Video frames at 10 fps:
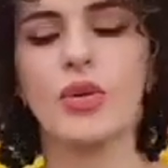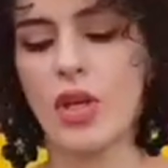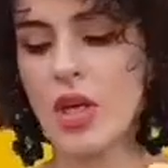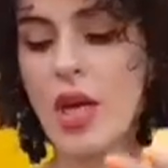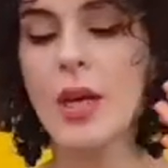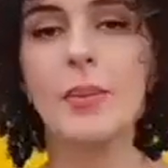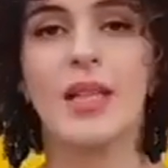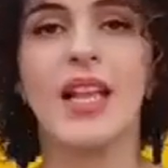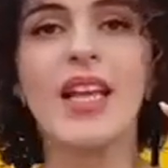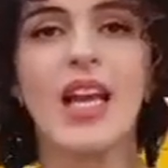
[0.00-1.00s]
الخضار
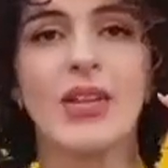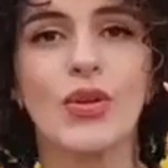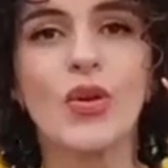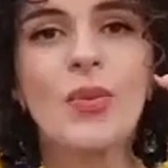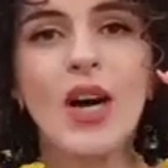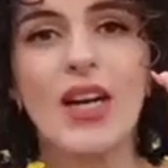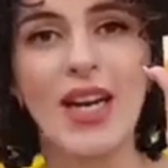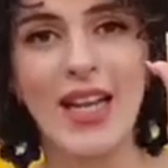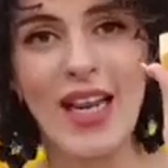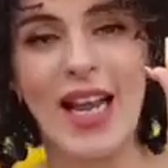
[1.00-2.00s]
بتلاقي عندهم
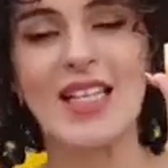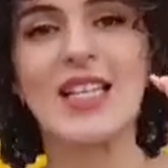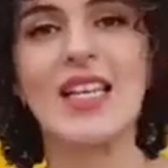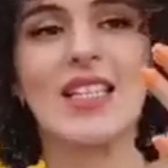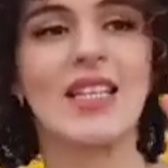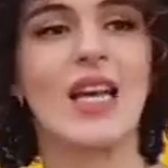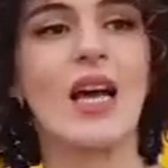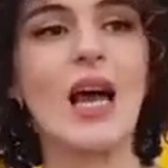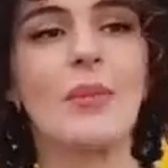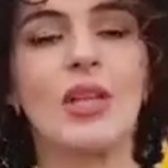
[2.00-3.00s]
قرع العسل ده
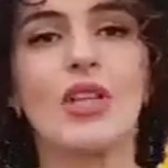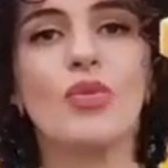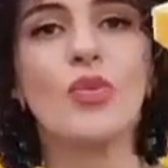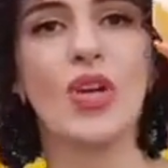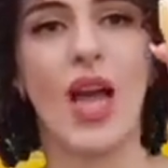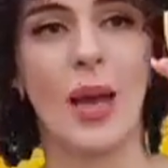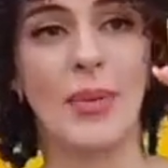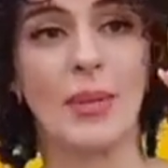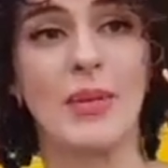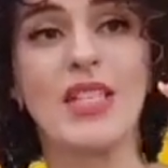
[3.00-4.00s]
عاملينه
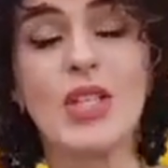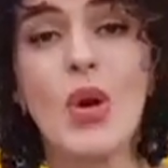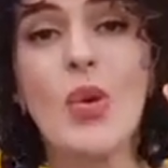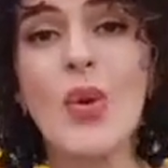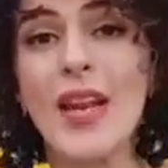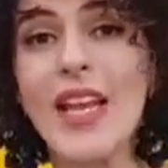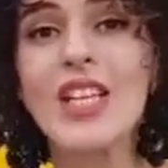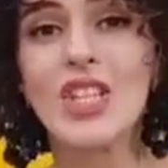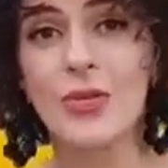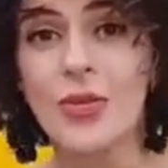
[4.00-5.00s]
مكعبات بس هو
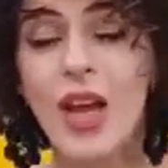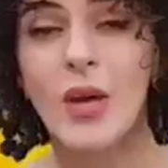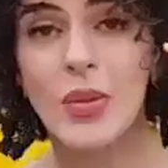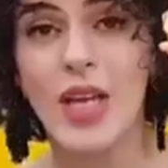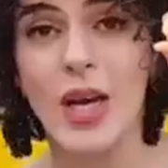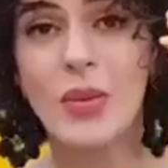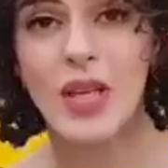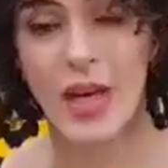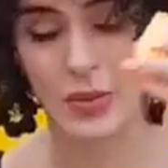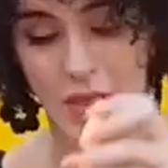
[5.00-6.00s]
ناشف قوي
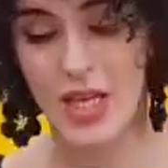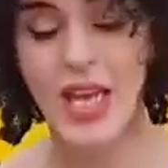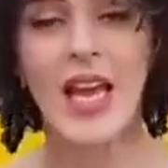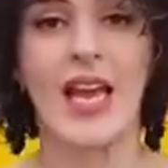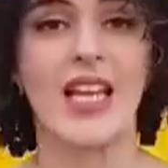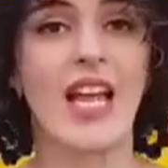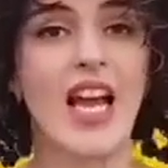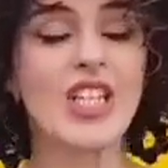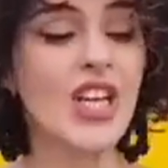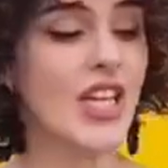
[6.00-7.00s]
قوي قوي احنا
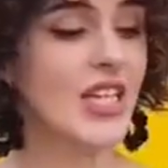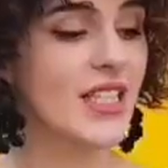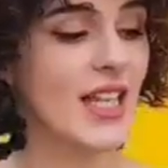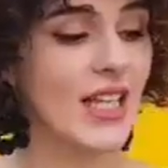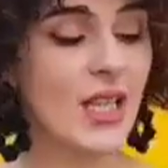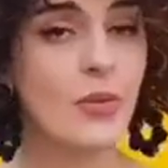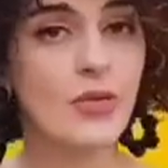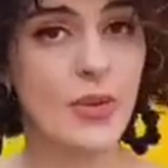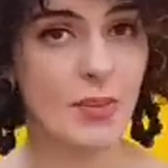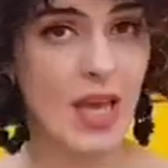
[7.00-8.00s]
عشان نستخدمه
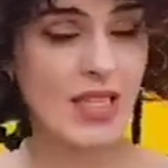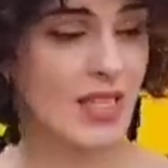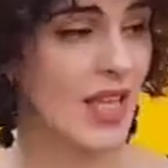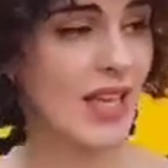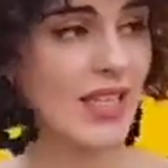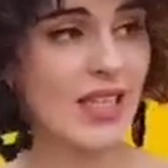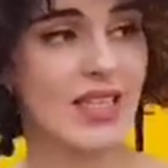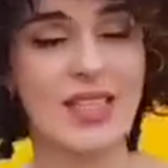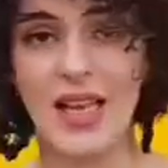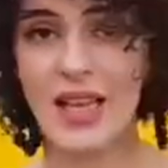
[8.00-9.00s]
في الماسك ده
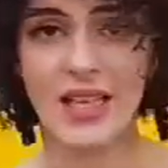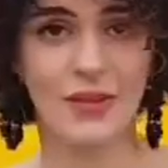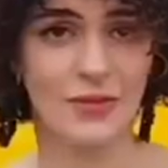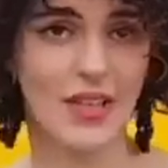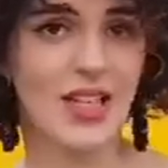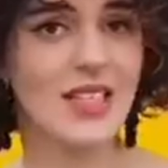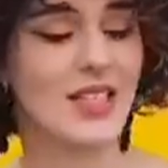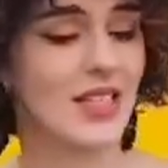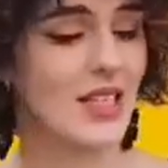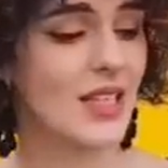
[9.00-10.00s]
الكيس ده يكفينا
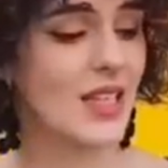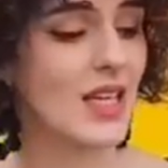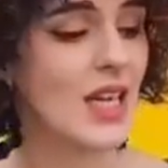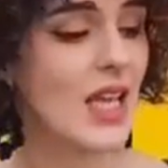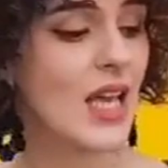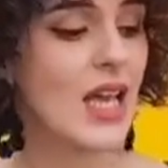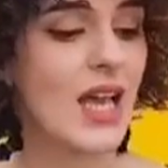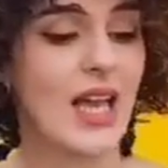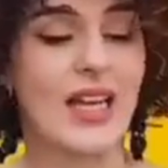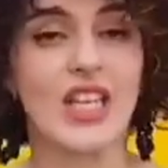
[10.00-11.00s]
كتير جدا
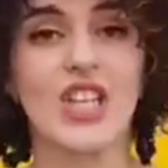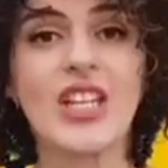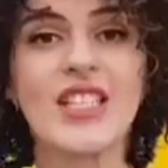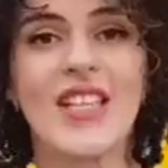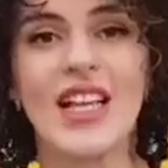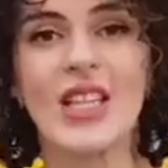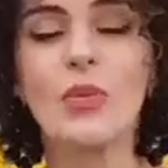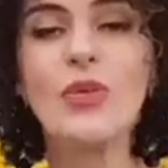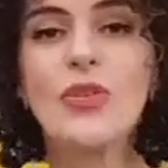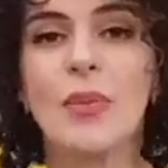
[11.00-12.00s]
احنا عشان
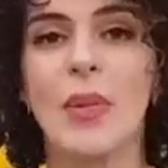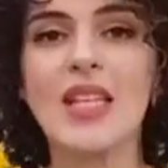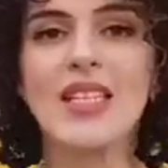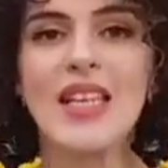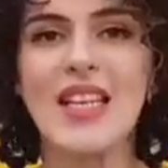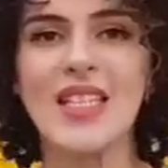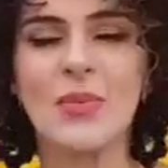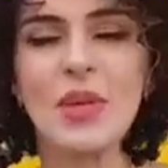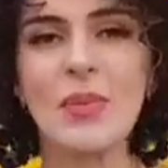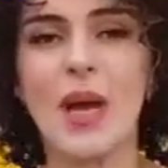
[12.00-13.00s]
نستخدمه في الماسك
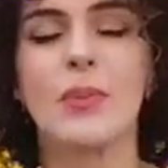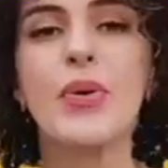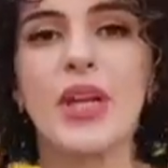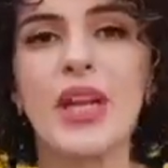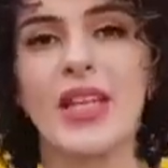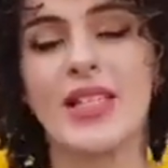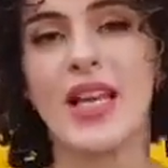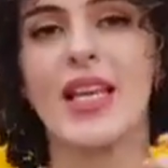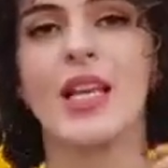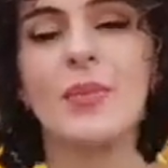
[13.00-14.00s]
لازم يبقى بيري
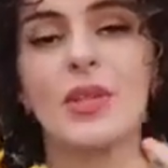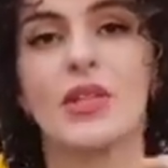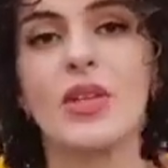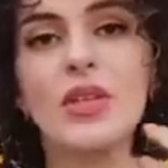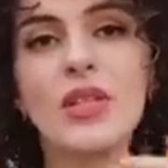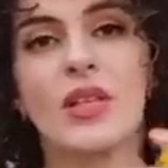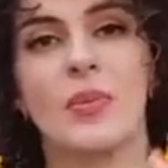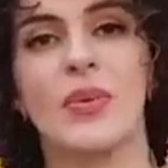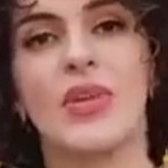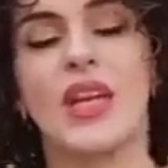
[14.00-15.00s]
زي البطاطس
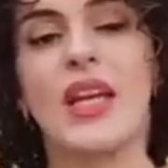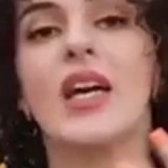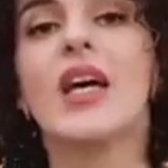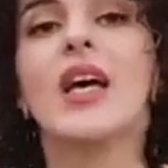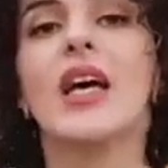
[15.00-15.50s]
البيري